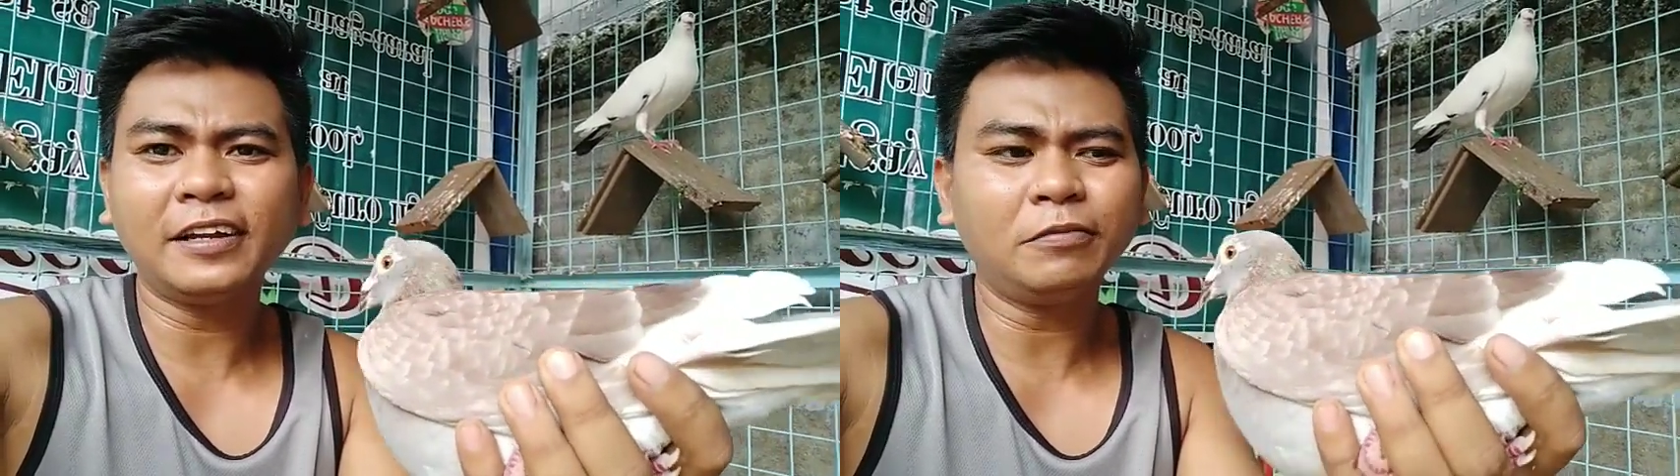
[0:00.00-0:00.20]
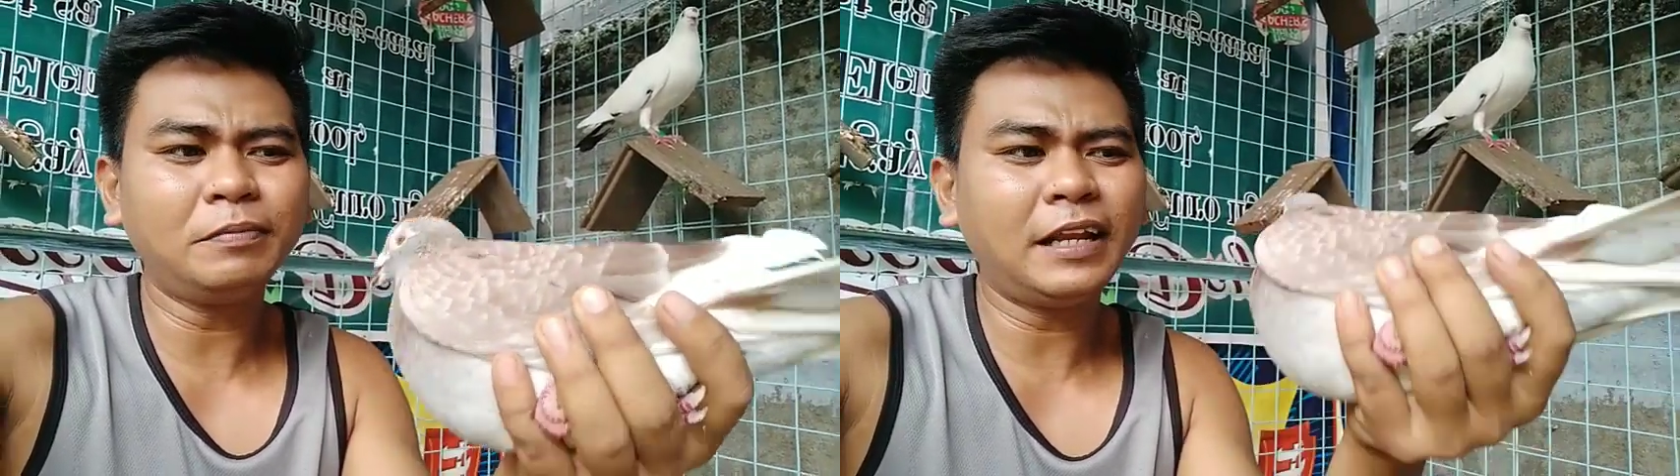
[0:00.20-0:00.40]
Eh.
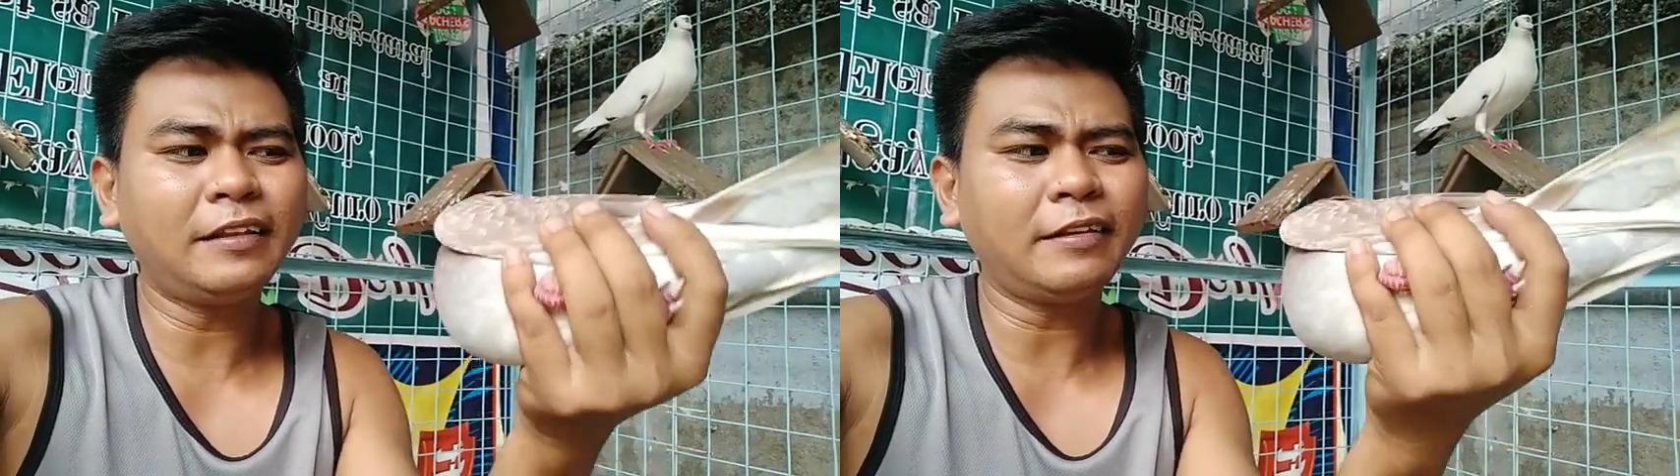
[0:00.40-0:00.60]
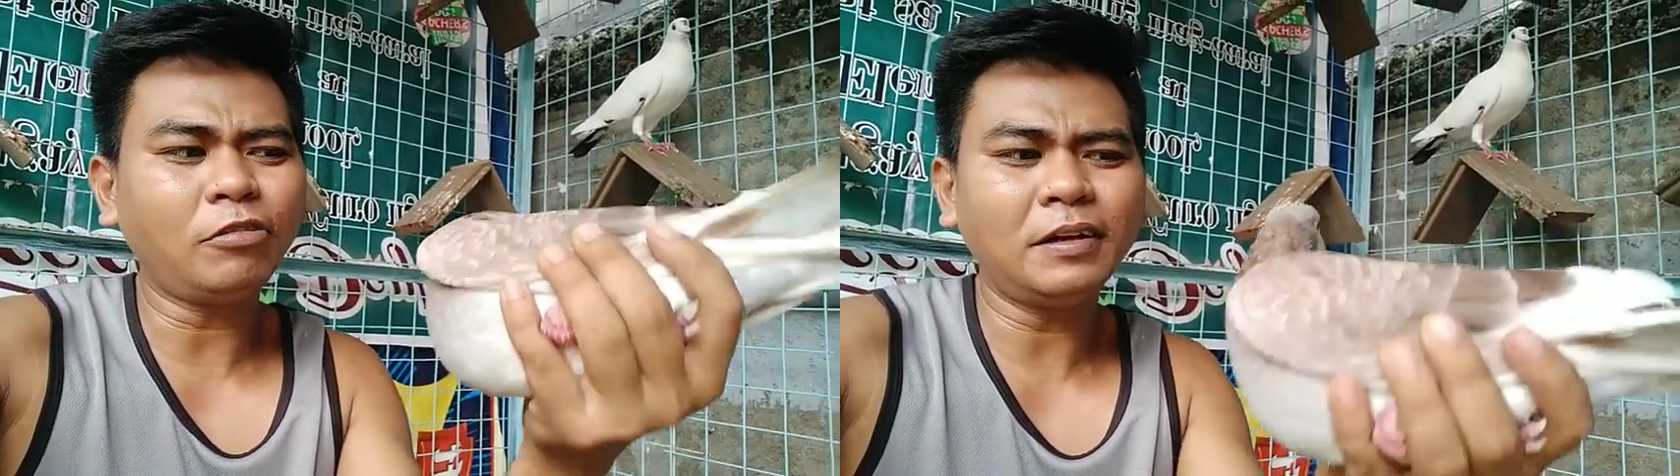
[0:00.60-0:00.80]
Kung
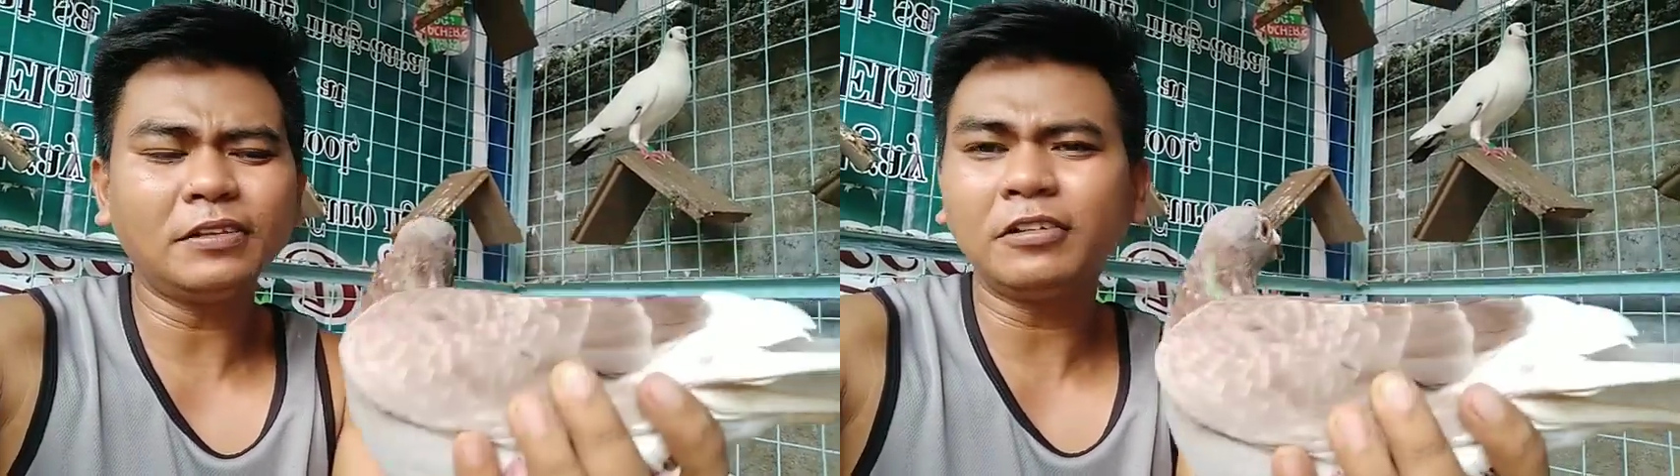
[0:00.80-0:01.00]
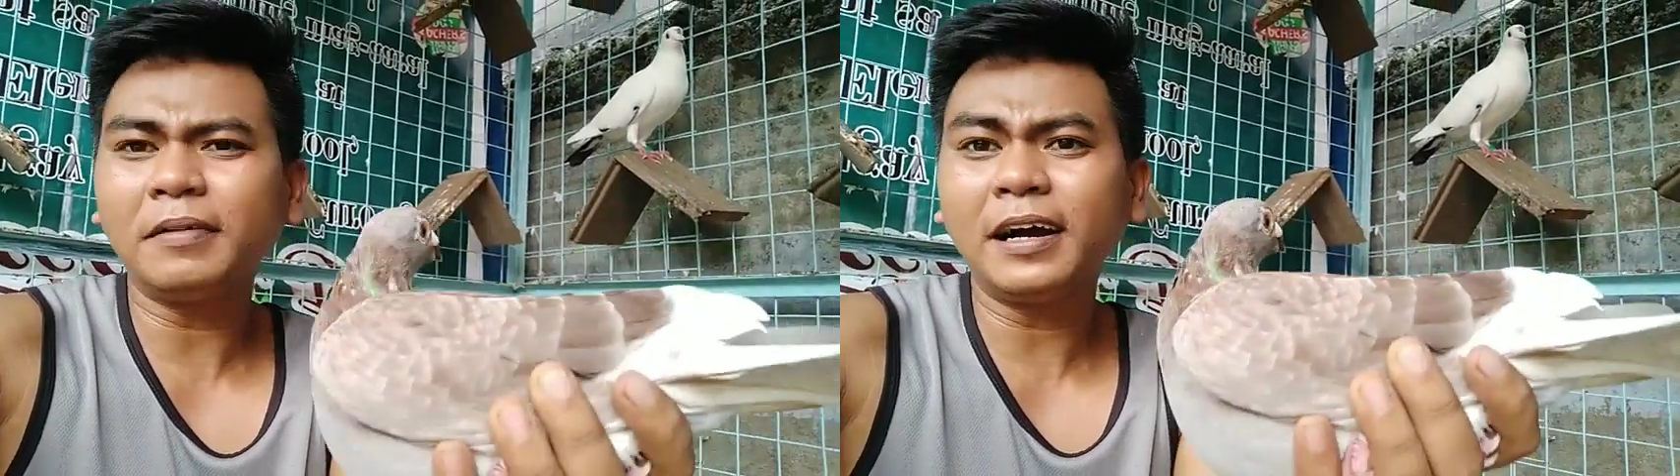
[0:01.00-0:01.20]
binenta ko man
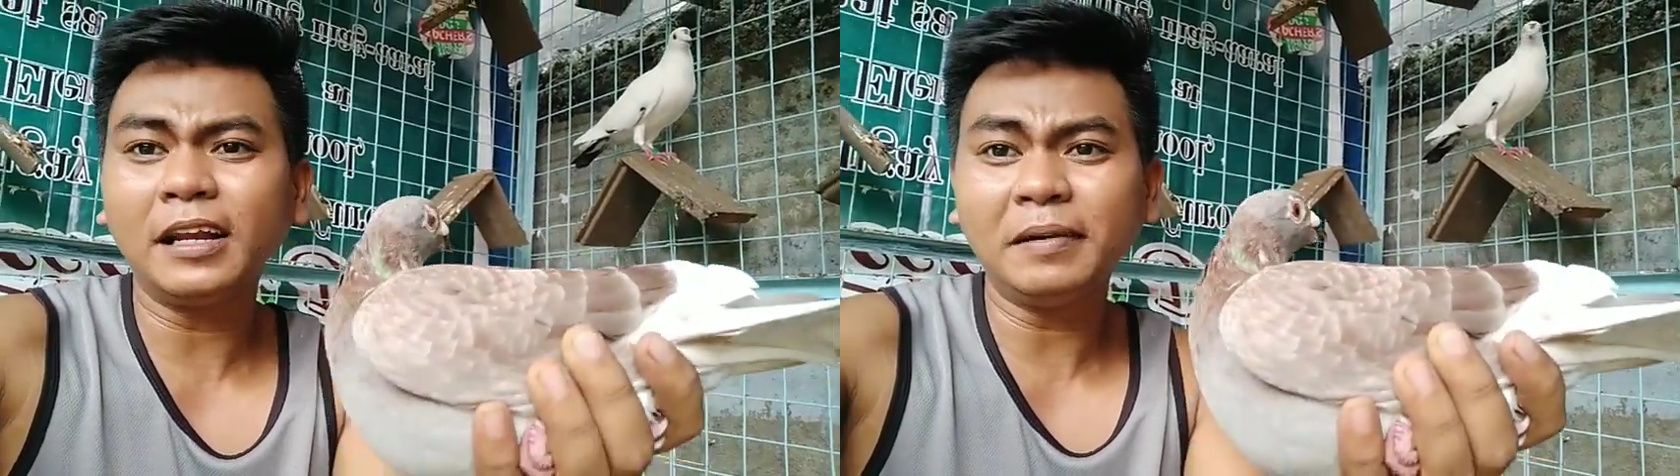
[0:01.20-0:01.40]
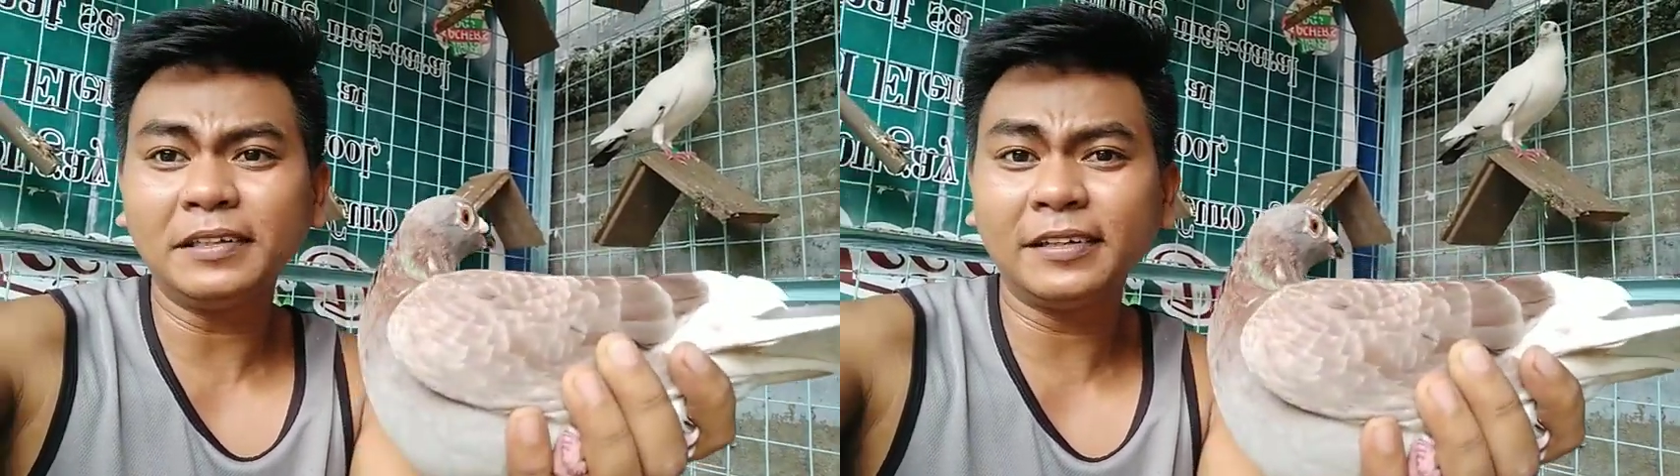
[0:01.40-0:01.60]
to mga
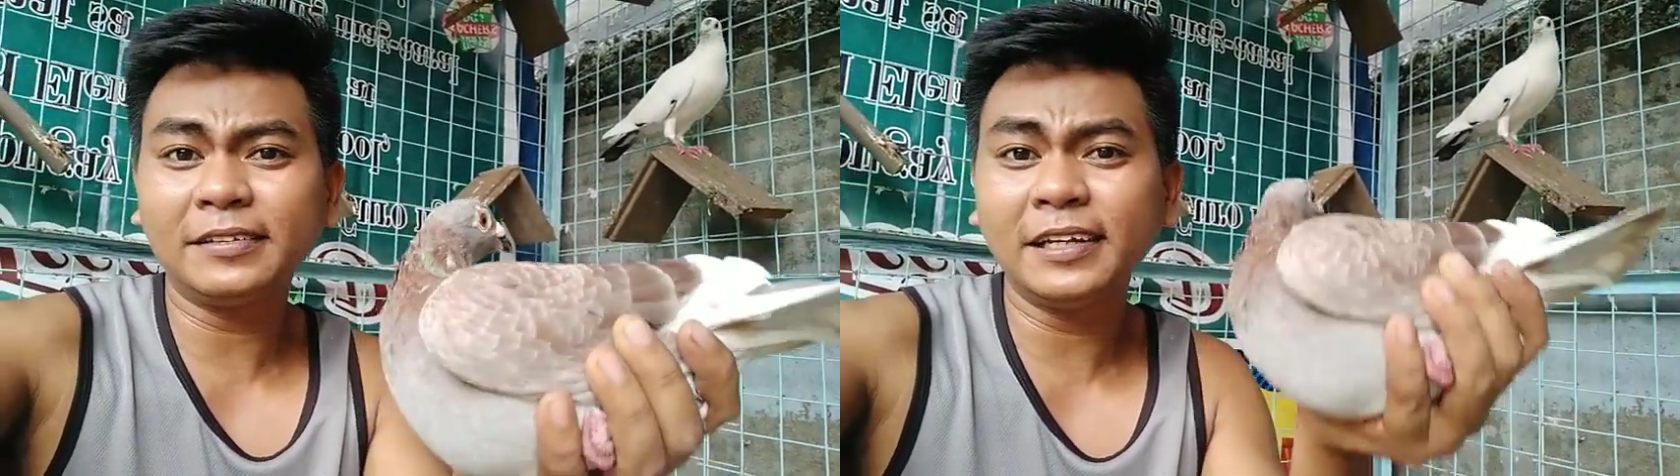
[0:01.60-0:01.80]
kalapatid,